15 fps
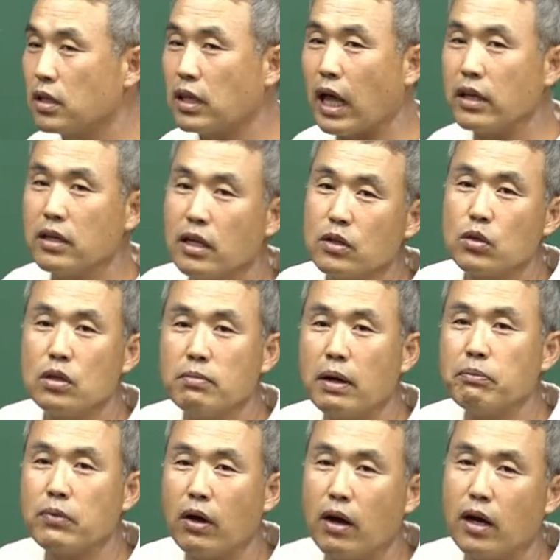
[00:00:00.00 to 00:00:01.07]
내년에 또
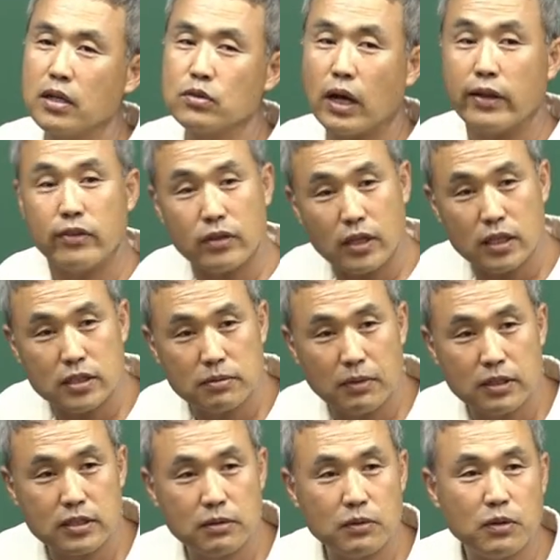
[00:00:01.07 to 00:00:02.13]
이맘때 와가지고 안
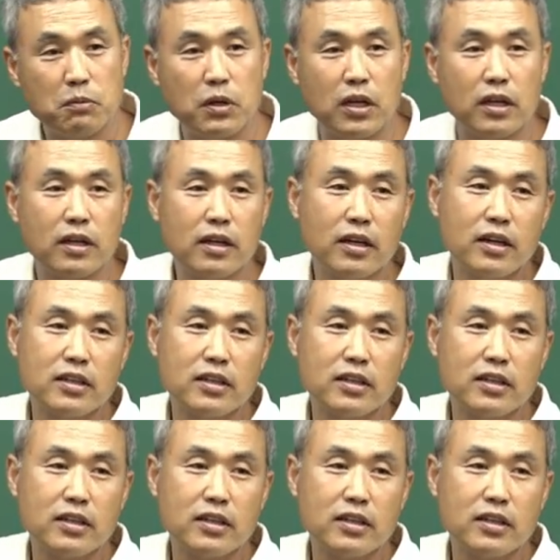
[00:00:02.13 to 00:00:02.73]
듣겠지만 이제 이미